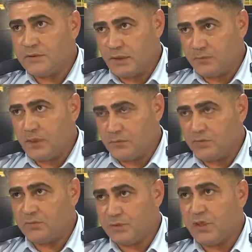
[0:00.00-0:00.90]

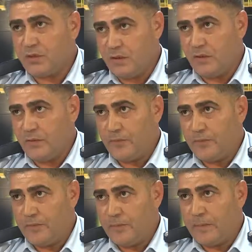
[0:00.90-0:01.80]
saptanmış bir şey değil.
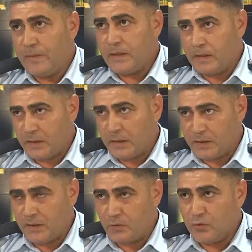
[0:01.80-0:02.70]
Yani
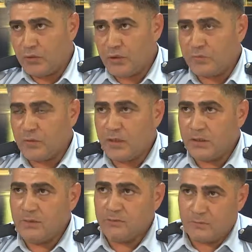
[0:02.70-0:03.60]
akademik olarak bir
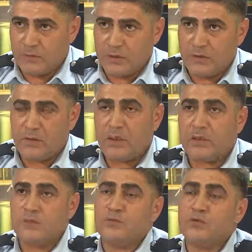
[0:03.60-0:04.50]
eğitim e,
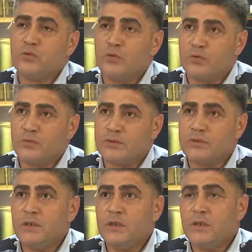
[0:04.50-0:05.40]
almış
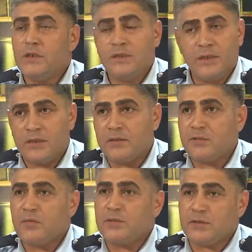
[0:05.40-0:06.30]
olması. Yine
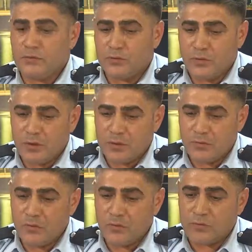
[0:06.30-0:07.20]
e, baştan
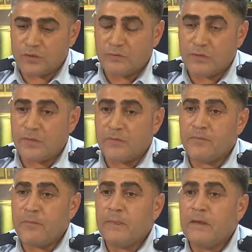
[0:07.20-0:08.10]
söylediğime döneceğim ben.
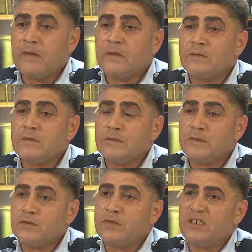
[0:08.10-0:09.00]
E,
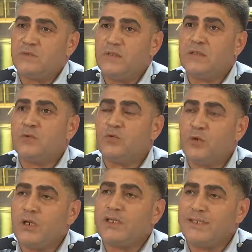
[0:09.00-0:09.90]
trafik
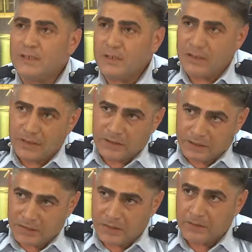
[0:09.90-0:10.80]
kural
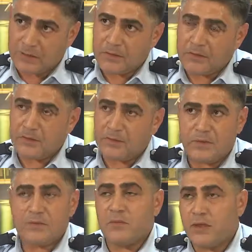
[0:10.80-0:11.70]
ihlallerini e,
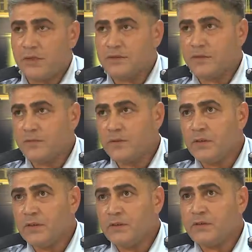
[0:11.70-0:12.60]
biz maalesef
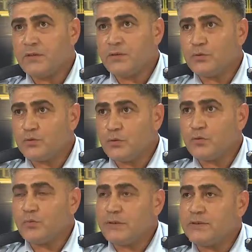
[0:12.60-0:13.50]
e,
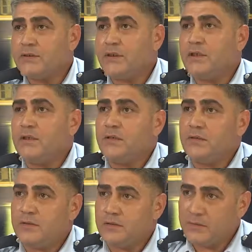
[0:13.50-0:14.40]
çok basite
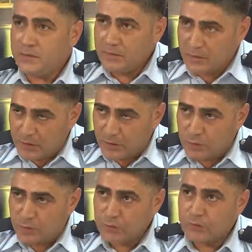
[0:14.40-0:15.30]

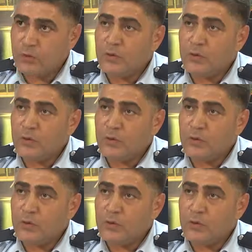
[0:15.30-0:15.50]
alıyoruz